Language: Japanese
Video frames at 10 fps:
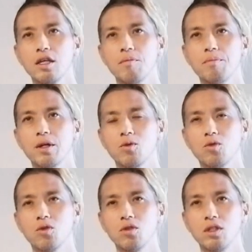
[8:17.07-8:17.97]
やっぱり
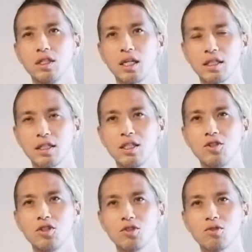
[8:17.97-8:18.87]
こうやって
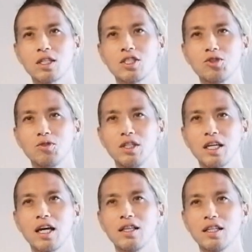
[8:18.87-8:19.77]
る人たちの
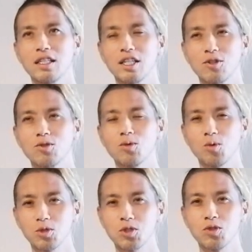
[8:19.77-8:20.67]
意見って聞くと
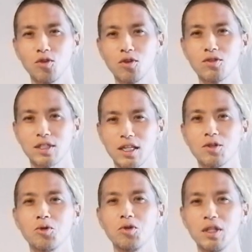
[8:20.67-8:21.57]
こすごく
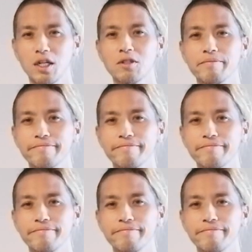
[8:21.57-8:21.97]
参考になる。